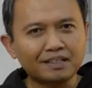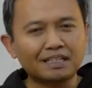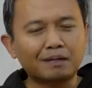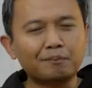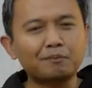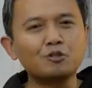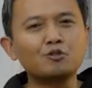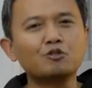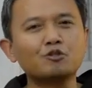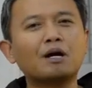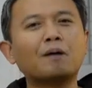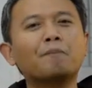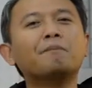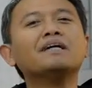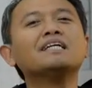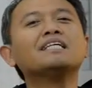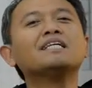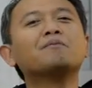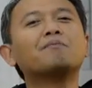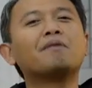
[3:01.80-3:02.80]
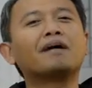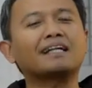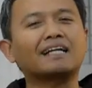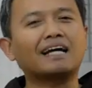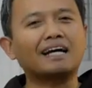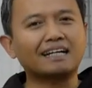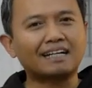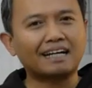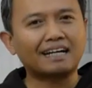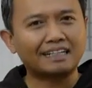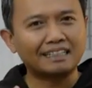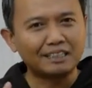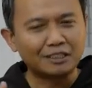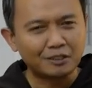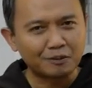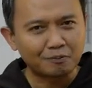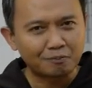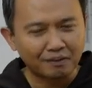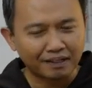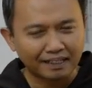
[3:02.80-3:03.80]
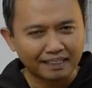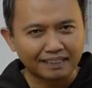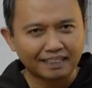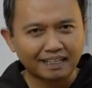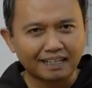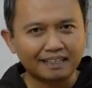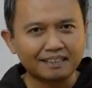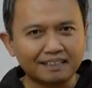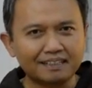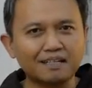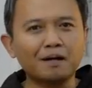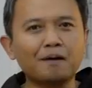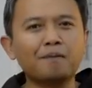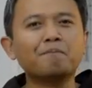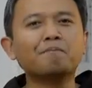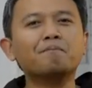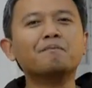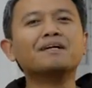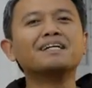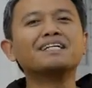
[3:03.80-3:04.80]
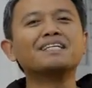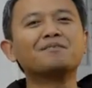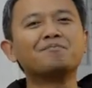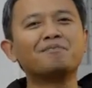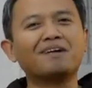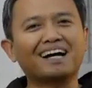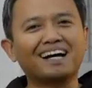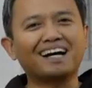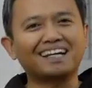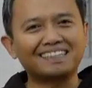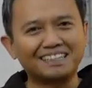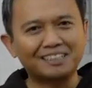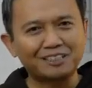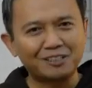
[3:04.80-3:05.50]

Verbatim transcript: tapi juga menyemarakkan hidup mereka, menyemangati